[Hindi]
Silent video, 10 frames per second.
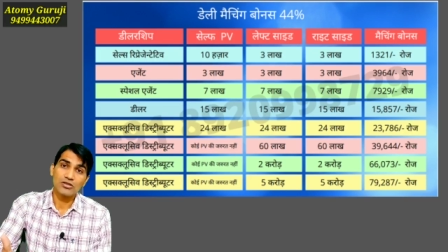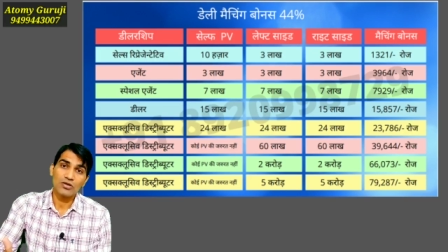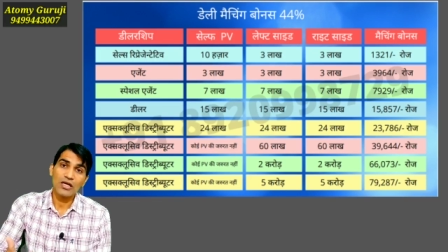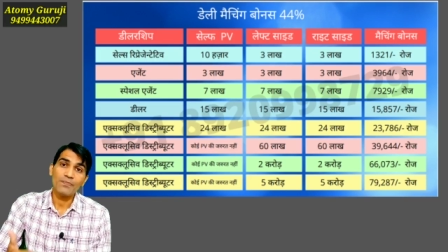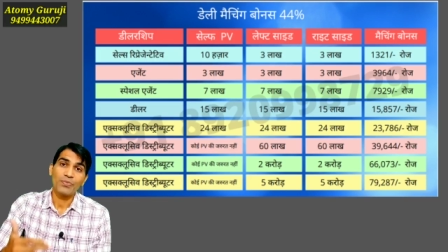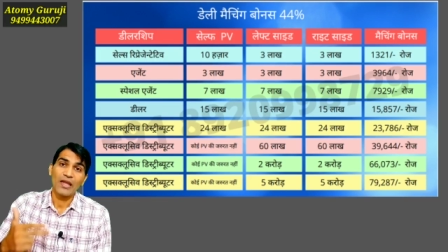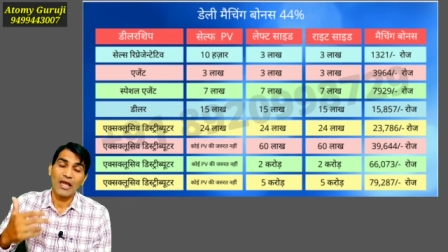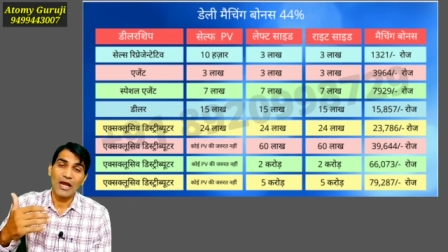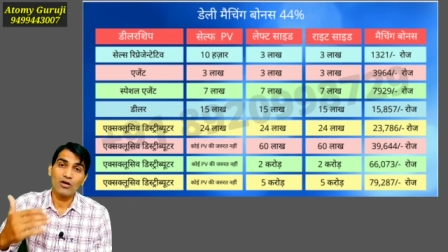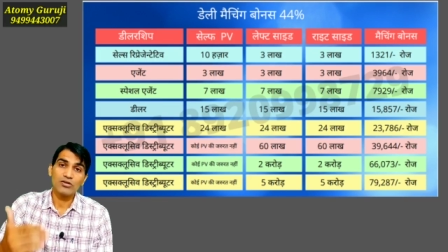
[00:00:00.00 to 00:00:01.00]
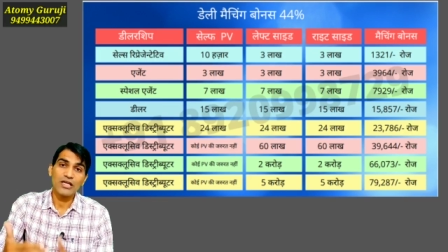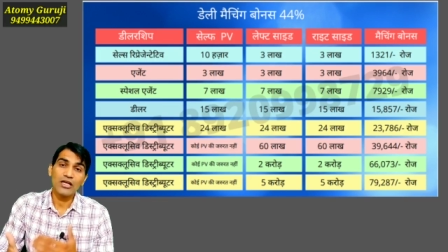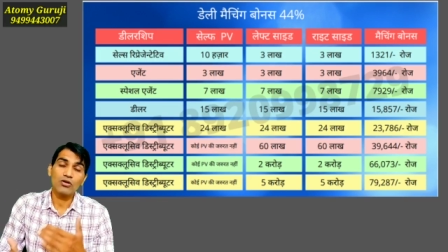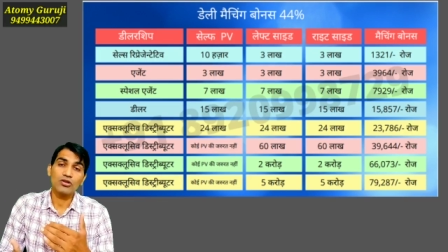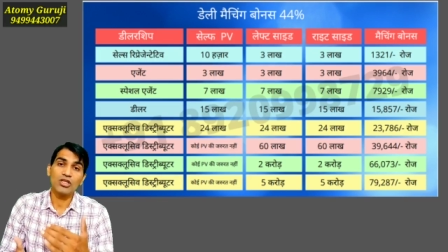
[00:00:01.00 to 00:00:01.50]
जो है ऐड हो
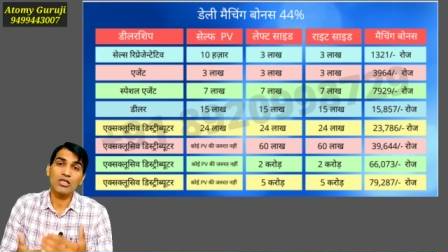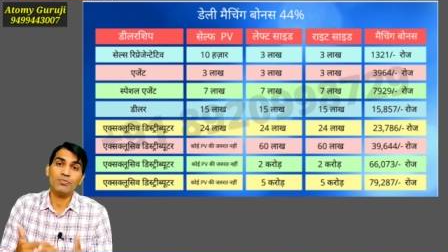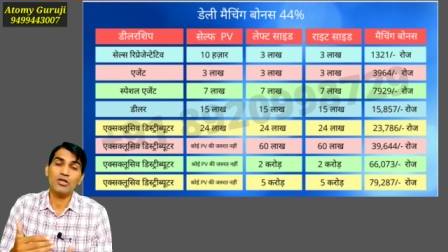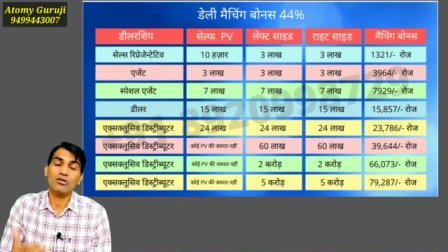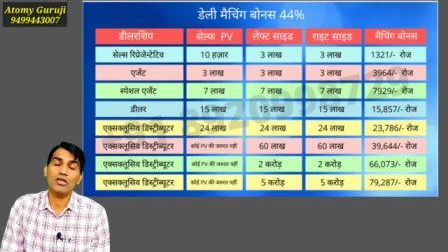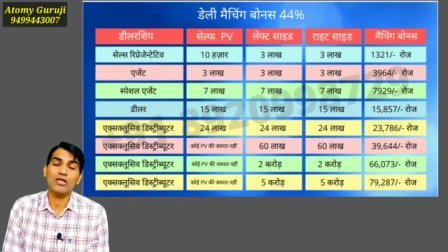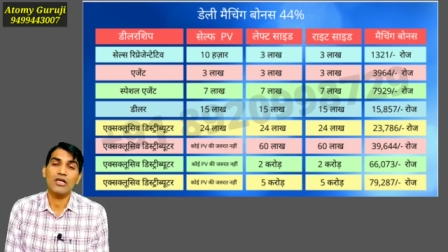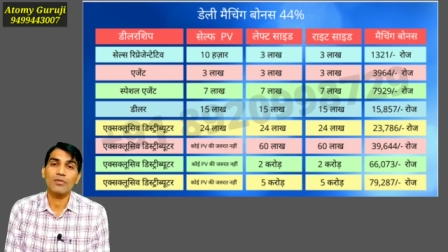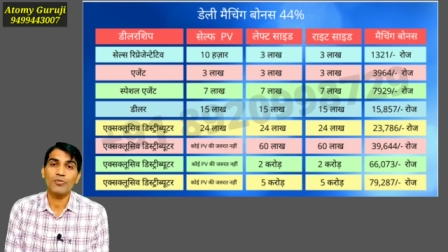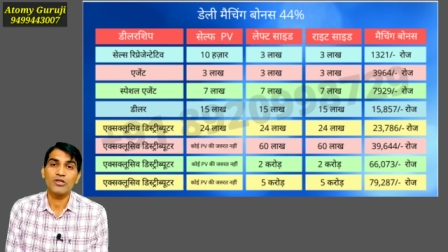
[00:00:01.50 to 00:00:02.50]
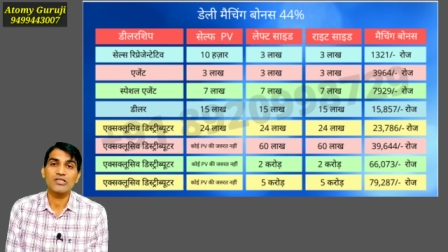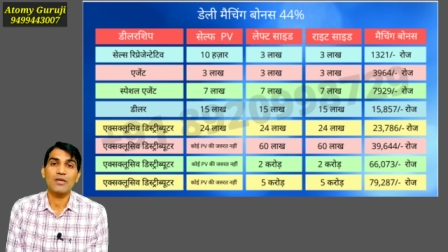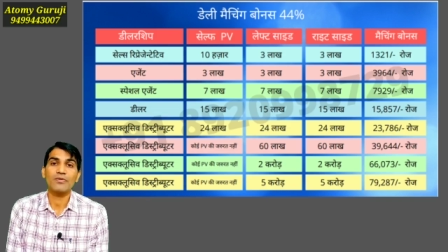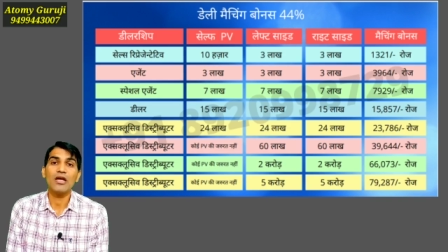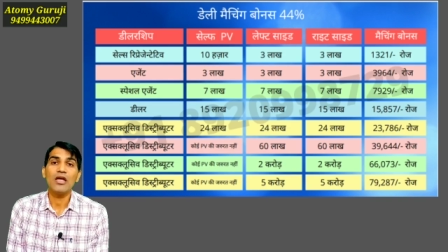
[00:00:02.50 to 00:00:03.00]
जाएंगे और तीन पीढ़ियों तक ये पॉइंट्स
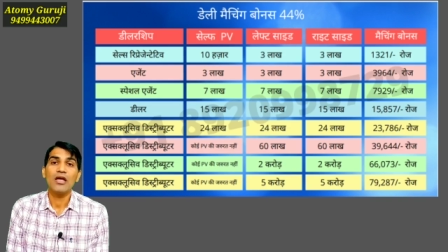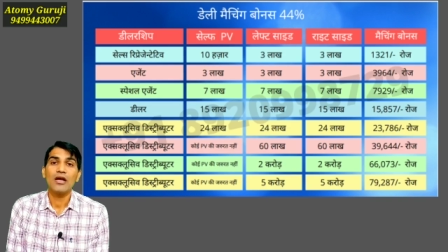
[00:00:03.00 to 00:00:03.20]
आपके